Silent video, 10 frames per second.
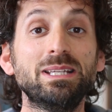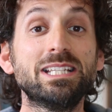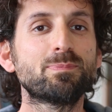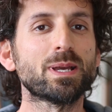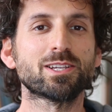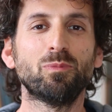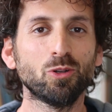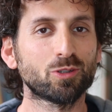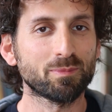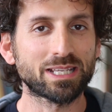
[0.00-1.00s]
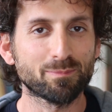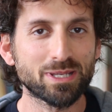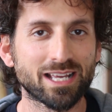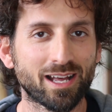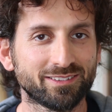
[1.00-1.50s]
Mi dispiace molto, amica
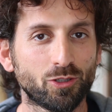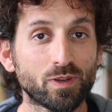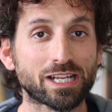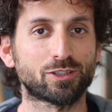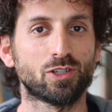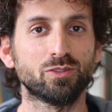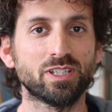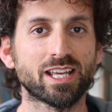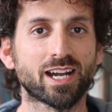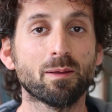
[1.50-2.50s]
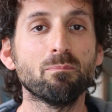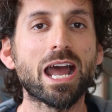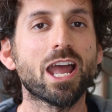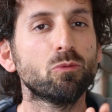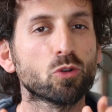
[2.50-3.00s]
mia, dovertelo dire,
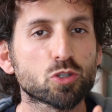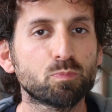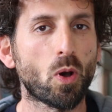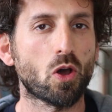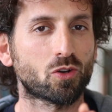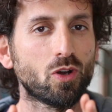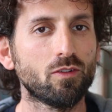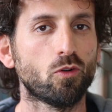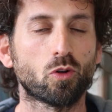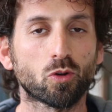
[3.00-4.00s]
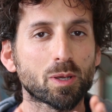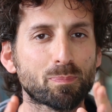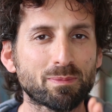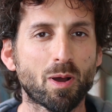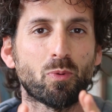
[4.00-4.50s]
ma è uno sporco lavoro che
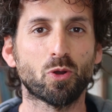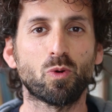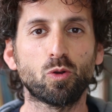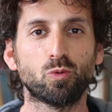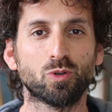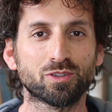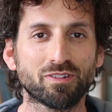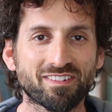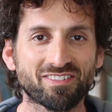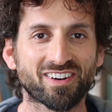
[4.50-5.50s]
prima o poi qualcuno doveva